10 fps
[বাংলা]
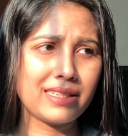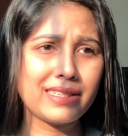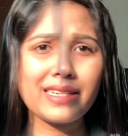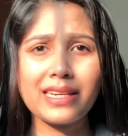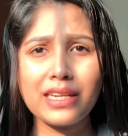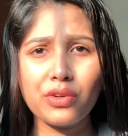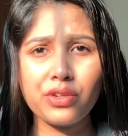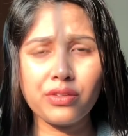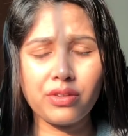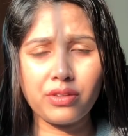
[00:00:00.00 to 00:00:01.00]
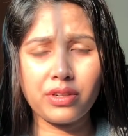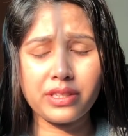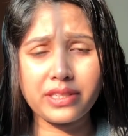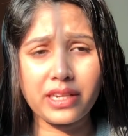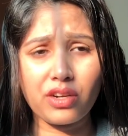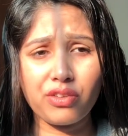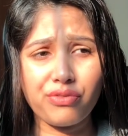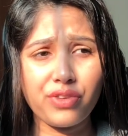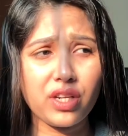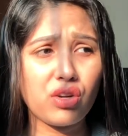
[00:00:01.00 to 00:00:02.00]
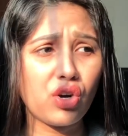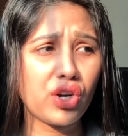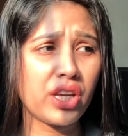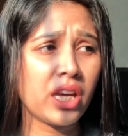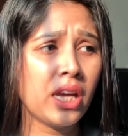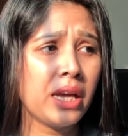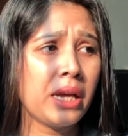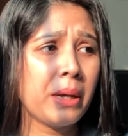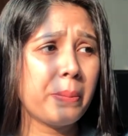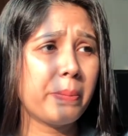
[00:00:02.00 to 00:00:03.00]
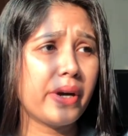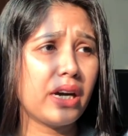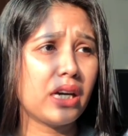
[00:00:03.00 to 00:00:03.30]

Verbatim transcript: ইনসিকিউর ইনসিকিউর ফিল করে বা